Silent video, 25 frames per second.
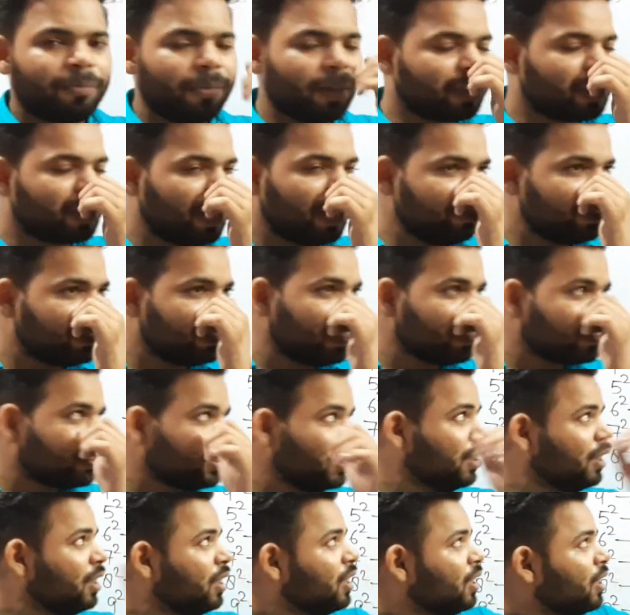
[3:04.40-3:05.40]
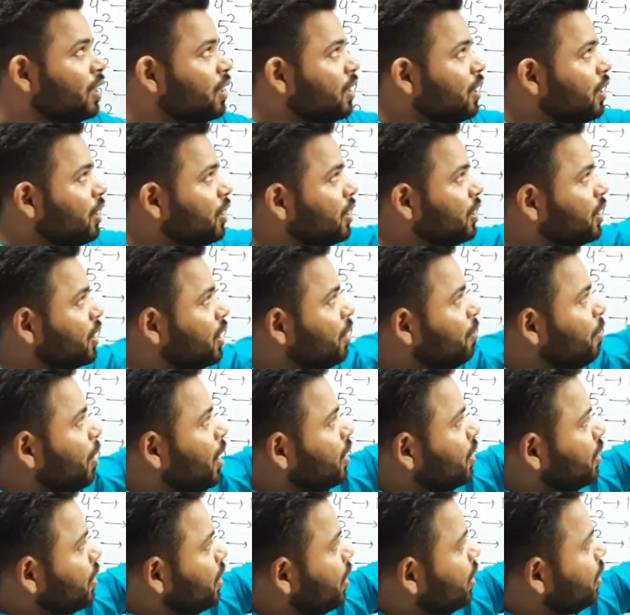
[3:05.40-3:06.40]
मतलब जैसे इसकी
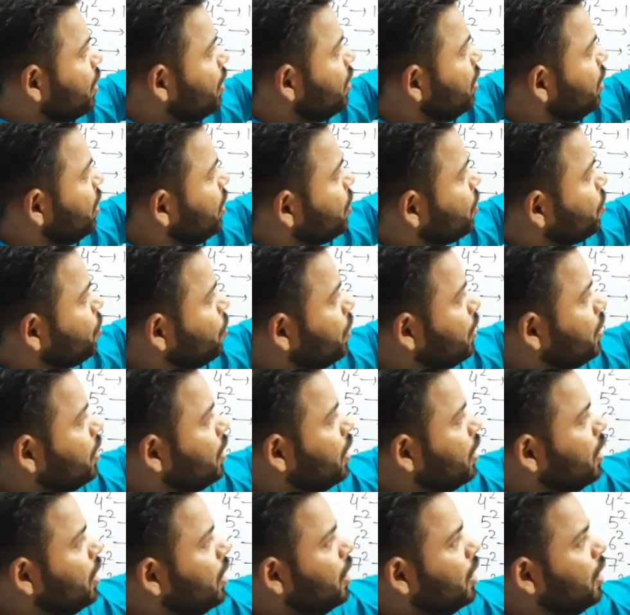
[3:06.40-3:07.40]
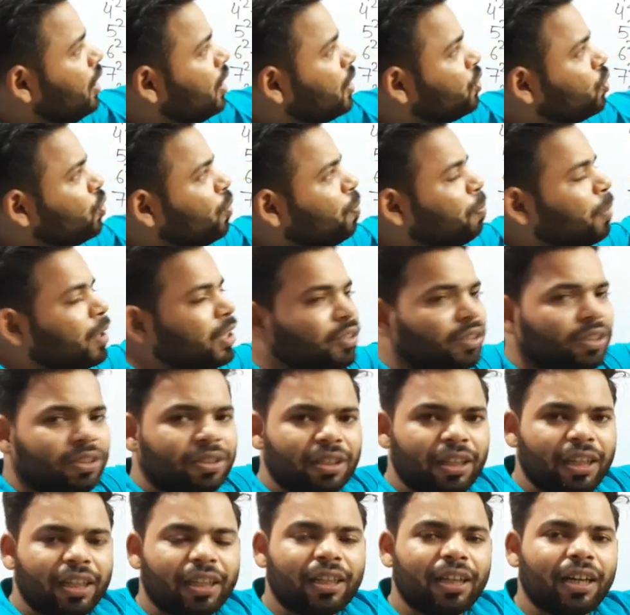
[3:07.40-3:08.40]
बात करें तो ये
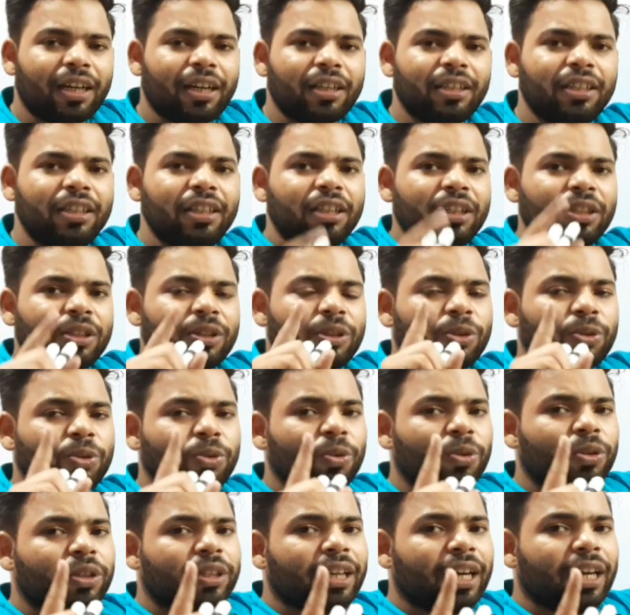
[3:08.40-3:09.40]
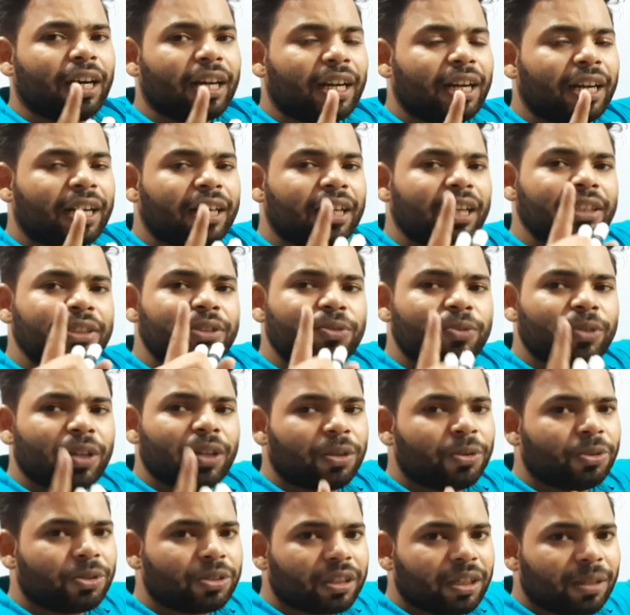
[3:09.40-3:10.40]
125 लिखा है तो 11 का
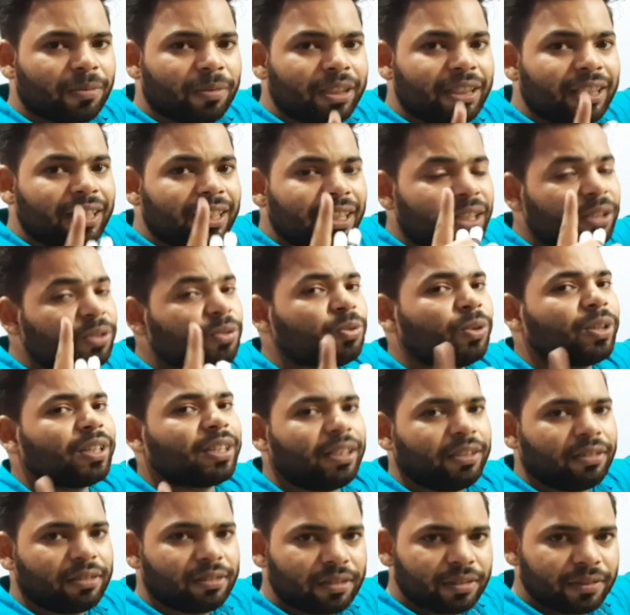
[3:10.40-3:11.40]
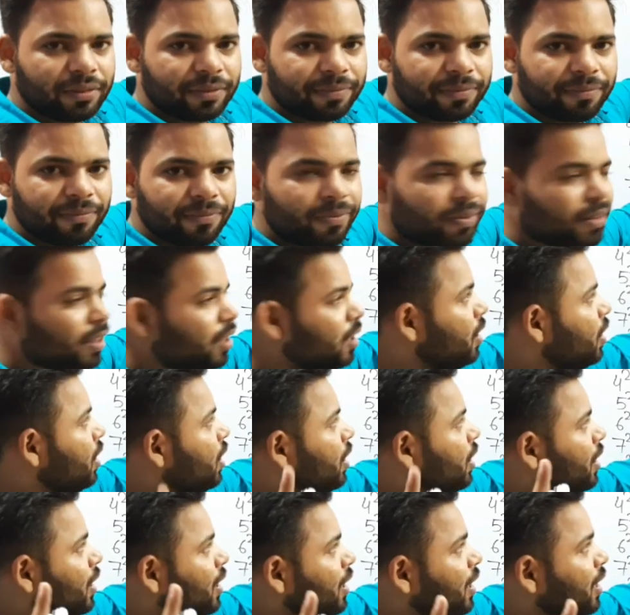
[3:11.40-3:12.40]
स्क्वायर होता है भाई 121
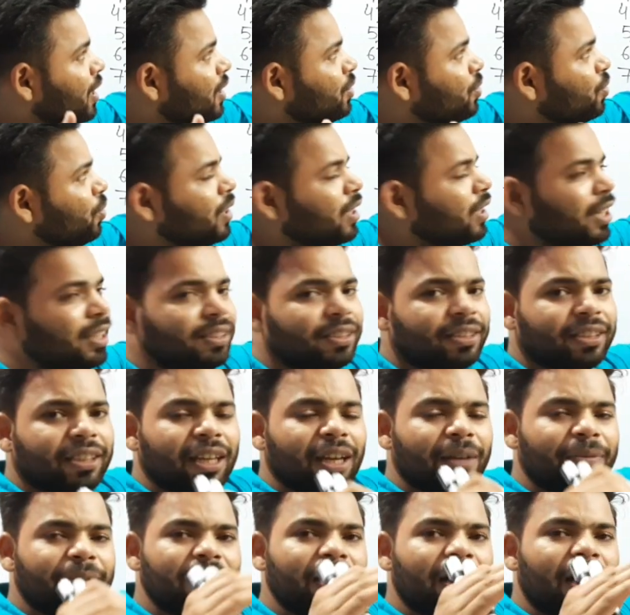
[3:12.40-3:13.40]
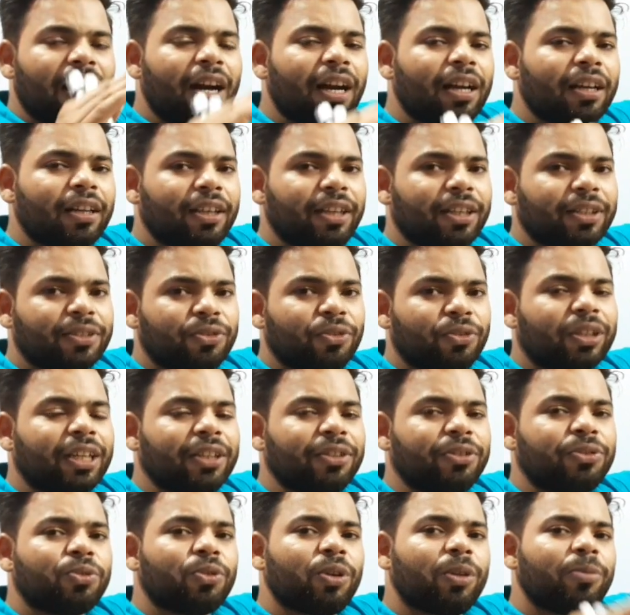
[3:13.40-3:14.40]
121 के अभी एक सौ
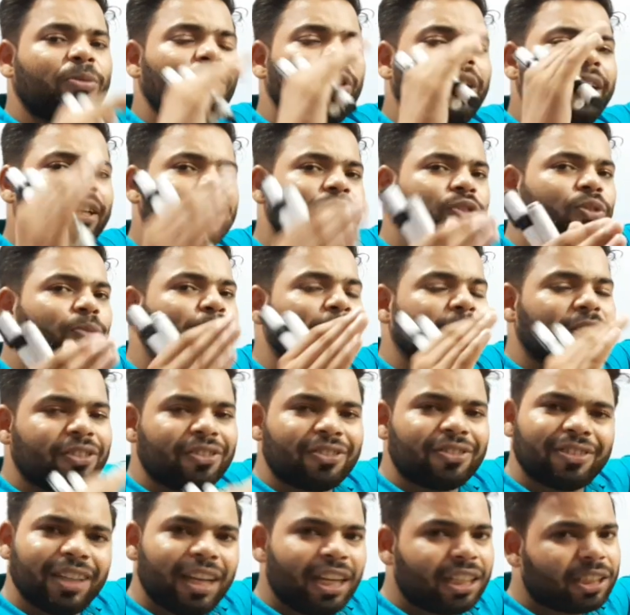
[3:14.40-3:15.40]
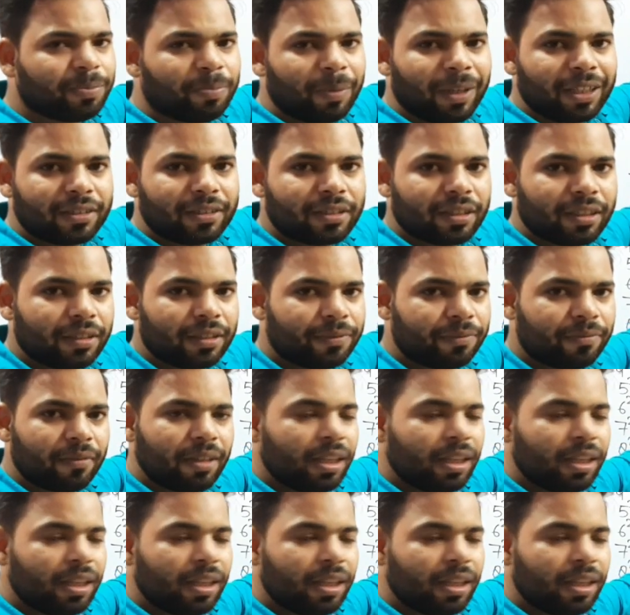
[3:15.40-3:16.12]
इक्कीस जो है वो एक सौ पच्चीस के आसपास है